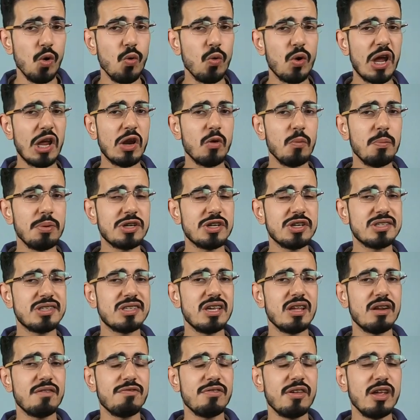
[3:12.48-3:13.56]
وكانوا باش
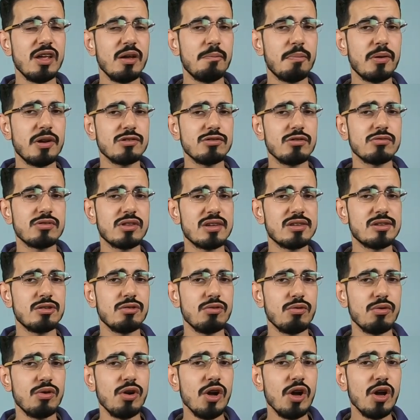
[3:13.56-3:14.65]
يصير فيه
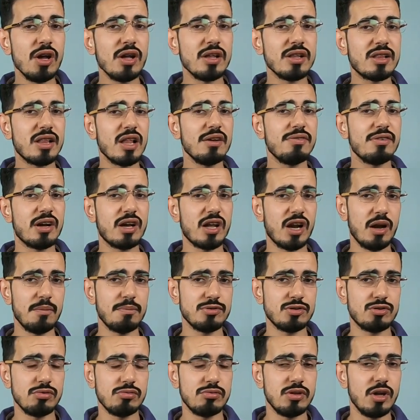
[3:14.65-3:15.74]
بريزونتاسيون ثلاثه كراهب
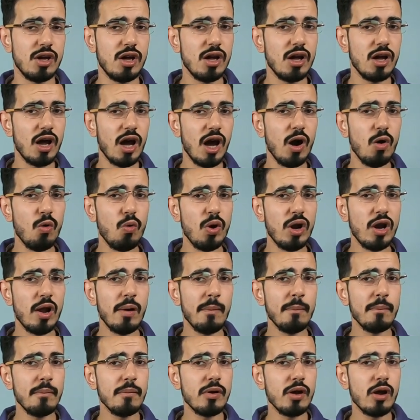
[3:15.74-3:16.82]
جدد اولهم